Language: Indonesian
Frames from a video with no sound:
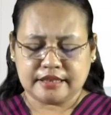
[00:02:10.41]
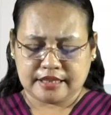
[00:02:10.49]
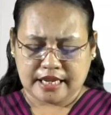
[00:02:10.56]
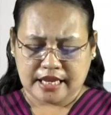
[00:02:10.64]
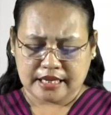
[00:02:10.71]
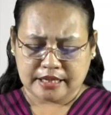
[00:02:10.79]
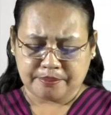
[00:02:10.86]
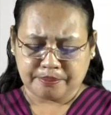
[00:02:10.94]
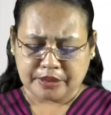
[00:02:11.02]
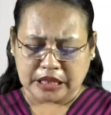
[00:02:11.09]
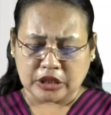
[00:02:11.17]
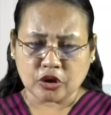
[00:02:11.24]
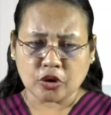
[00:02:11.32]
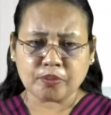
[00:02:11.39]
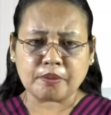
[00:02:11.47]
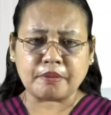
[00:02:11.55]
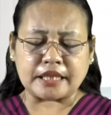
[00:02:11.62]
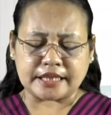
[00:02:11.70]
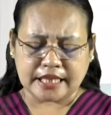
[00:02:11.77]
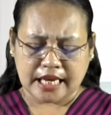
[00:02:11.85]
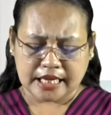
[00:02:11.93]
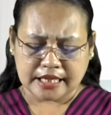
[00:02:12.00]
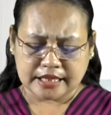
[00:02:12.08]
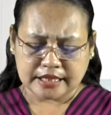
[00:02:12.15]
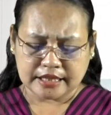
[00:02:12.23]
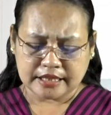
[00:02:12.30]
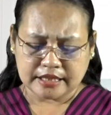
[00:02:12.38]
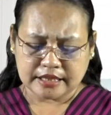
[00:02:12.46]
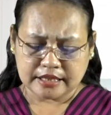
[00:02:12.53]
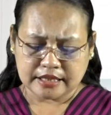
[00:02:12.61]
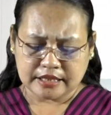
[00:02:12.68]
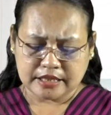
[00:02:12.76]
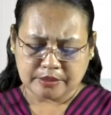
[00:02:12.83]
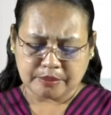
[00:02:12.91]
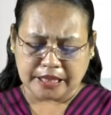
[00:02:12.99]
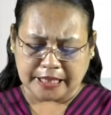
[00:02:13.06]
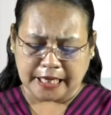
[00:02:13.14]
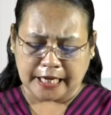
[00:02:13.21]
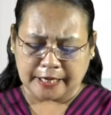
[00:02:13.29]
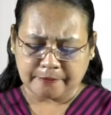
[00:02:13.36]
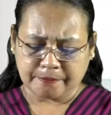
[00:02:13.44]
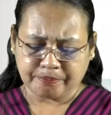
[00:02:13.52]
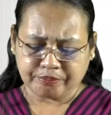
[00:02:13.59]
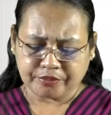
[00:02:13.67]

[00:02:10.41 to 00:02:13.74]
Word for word: Dari perikop pembacaan demikian.